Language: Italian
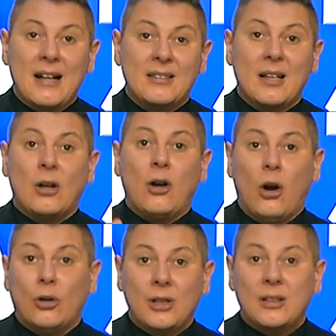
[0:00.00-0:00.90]
casa
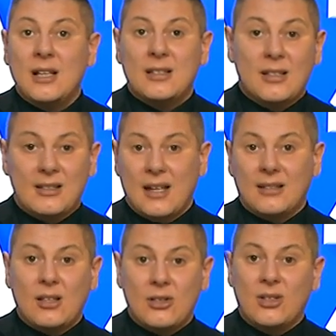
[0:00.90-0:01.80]
gode del
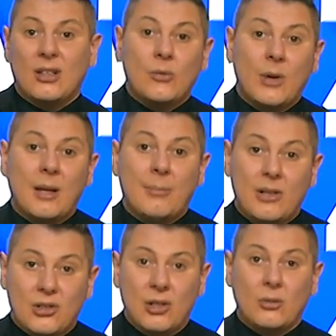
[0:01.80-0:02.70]

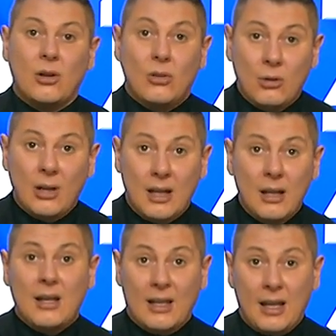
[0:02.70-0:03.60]
65% ancora
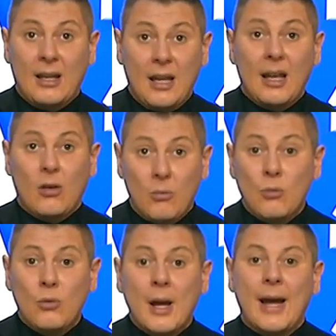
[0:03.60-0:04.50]
che
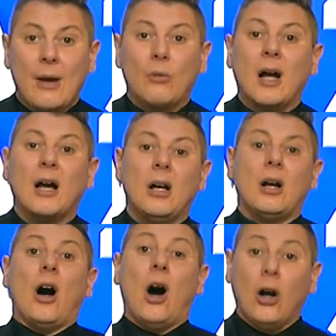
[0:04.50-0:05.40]
comunque è una
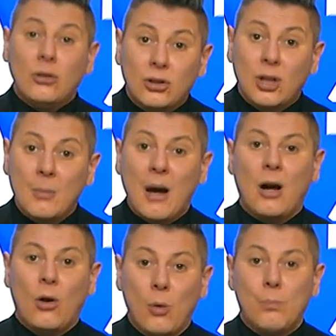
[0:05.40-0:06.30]

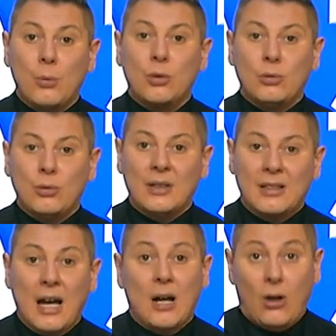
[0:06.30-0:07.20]
ottima
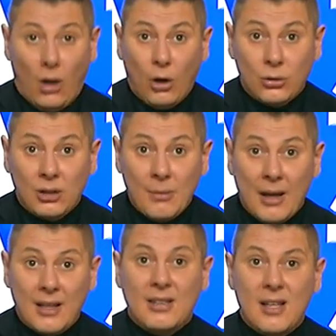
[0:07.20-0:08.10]
opportunità,
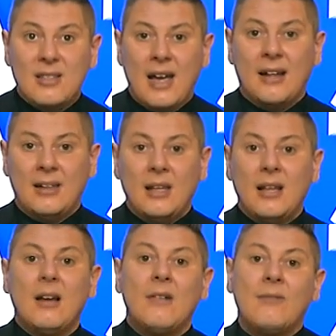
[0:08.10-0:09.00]
ottima, in dieci
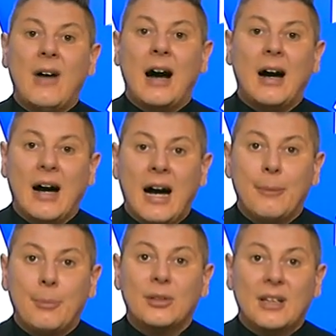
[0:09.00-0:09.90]
anni va
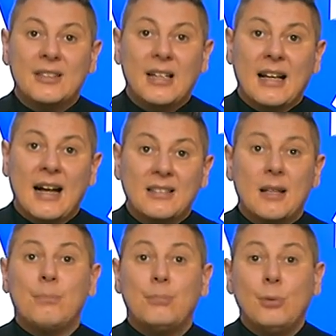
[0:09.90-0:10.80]
a portarsi a
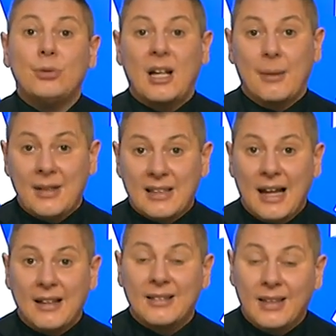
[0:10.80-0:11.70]
casa più della
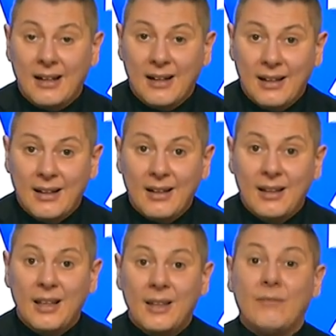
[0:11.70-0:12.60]
metà
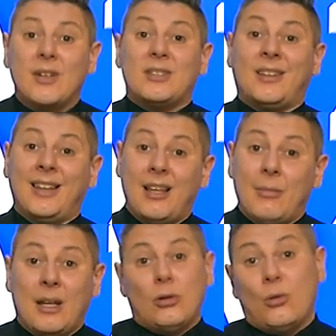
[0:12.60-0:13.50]
dell'investimento
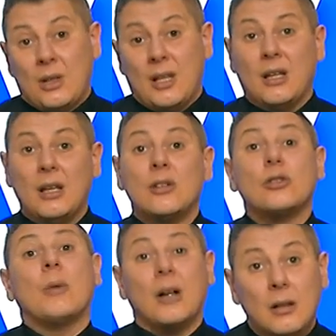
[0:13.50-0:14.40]
mento, quindi
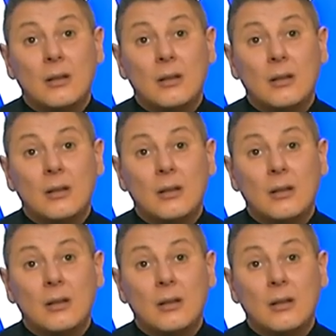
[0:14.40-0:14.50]
insomma...